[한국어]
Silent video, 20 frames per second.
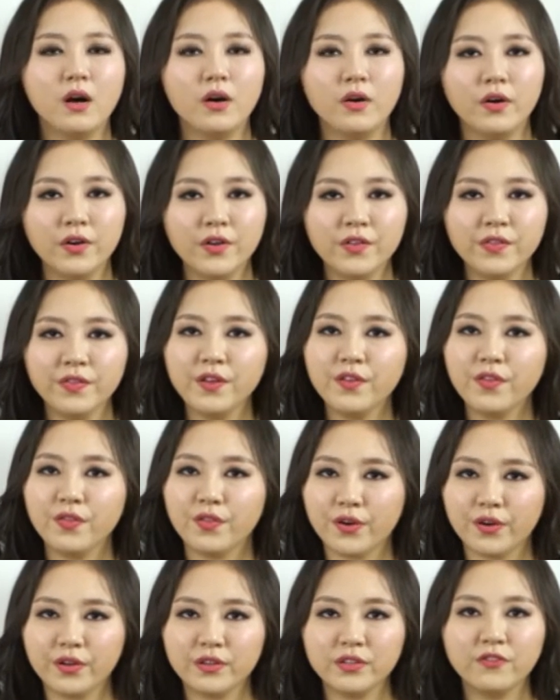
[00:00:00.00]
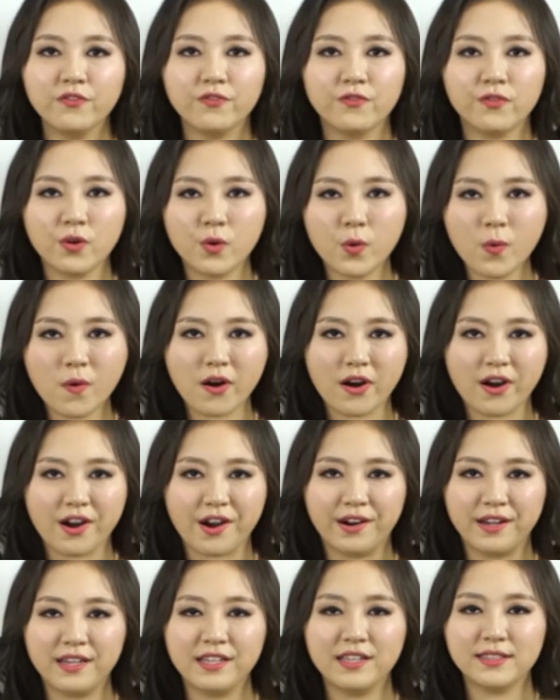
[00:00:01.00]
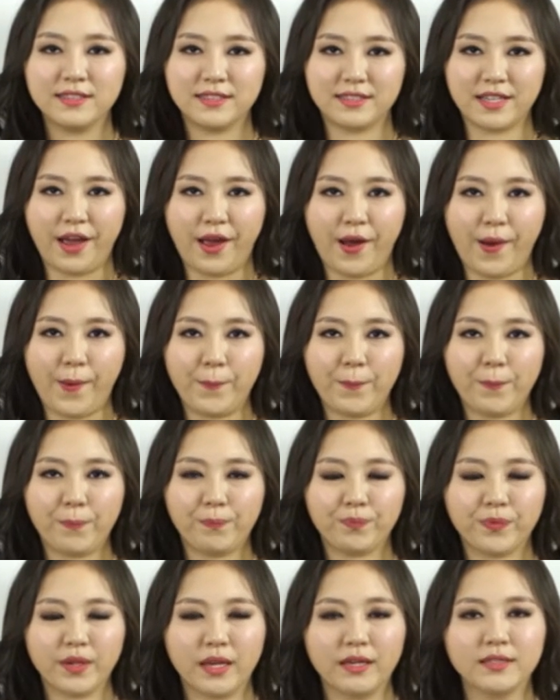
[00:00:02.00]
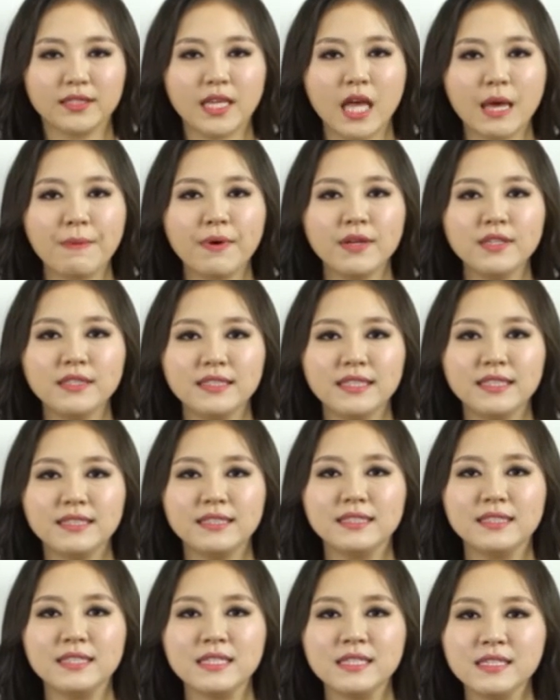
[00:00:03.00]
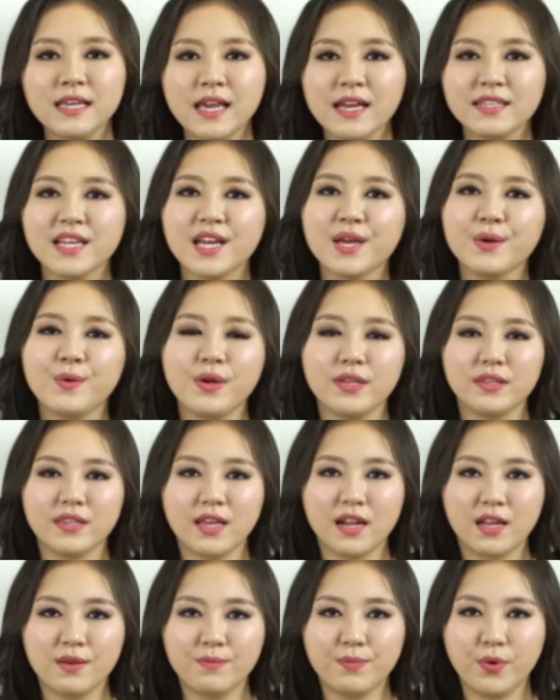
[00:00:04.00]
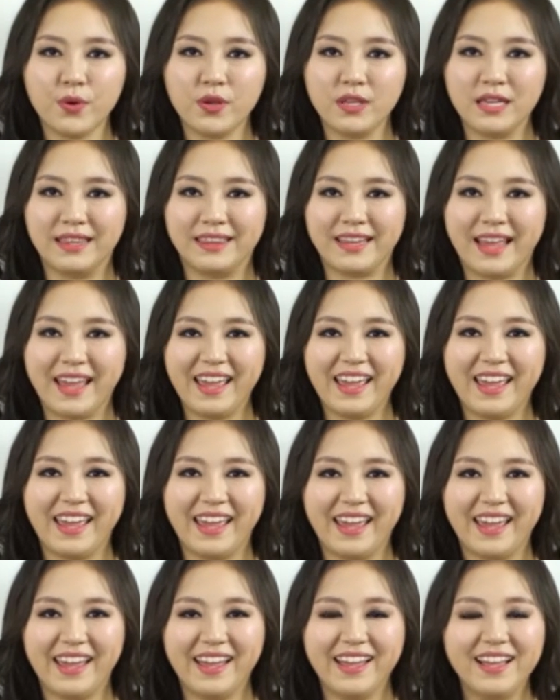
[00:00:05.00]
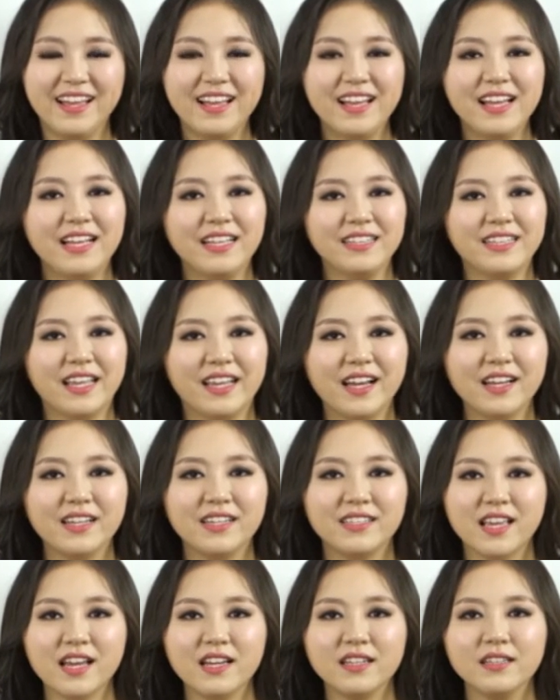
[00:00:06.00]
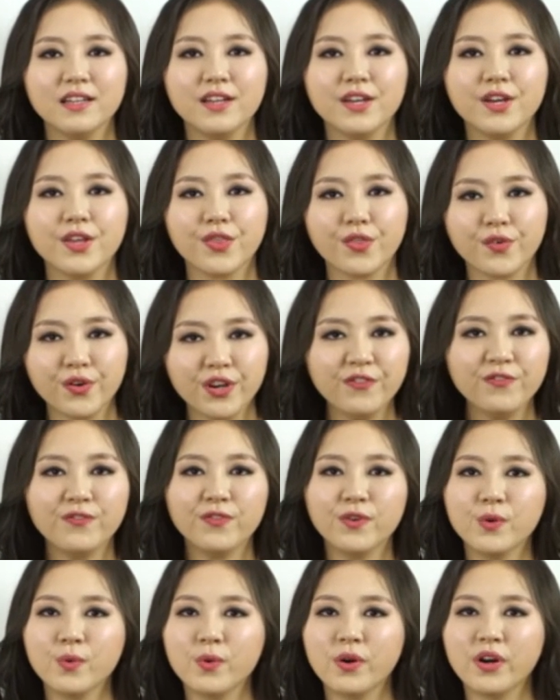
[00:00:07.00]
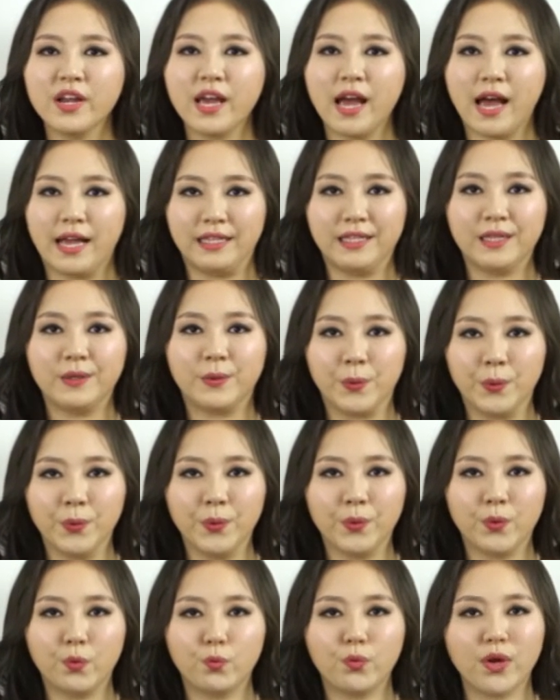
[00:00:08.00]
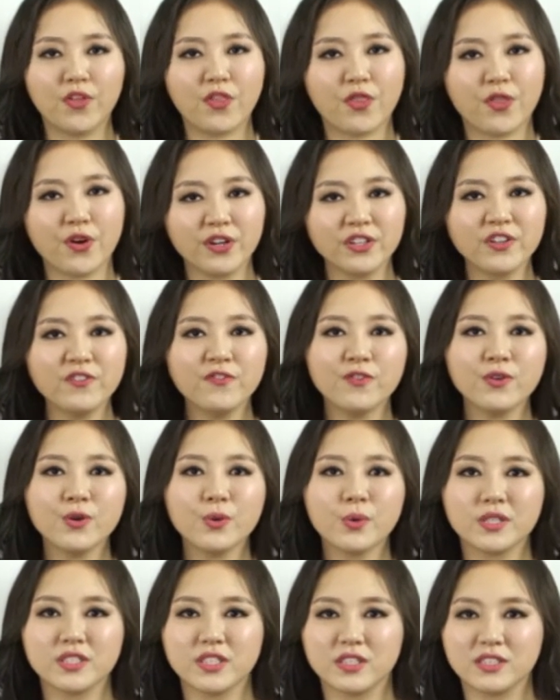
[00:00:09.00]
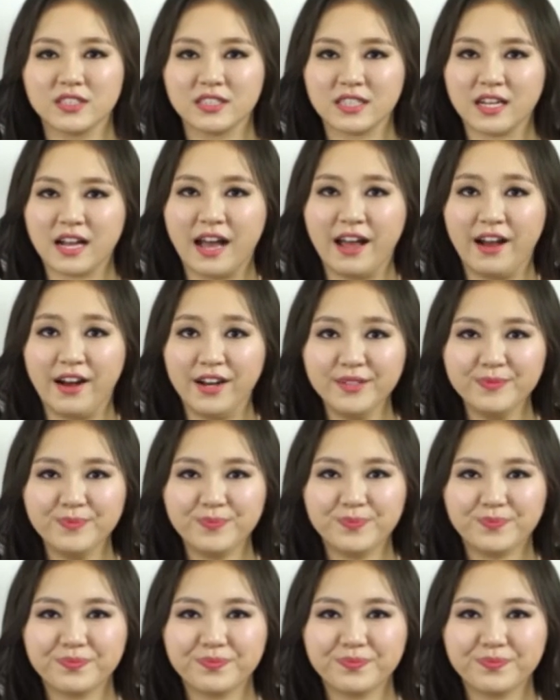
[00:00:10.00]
on the third floor 이었어요. 세 번째 층에 살고 있다는 표현인데 내가 그냥 three floor이 아니고 왜 third floor를 썼을까요?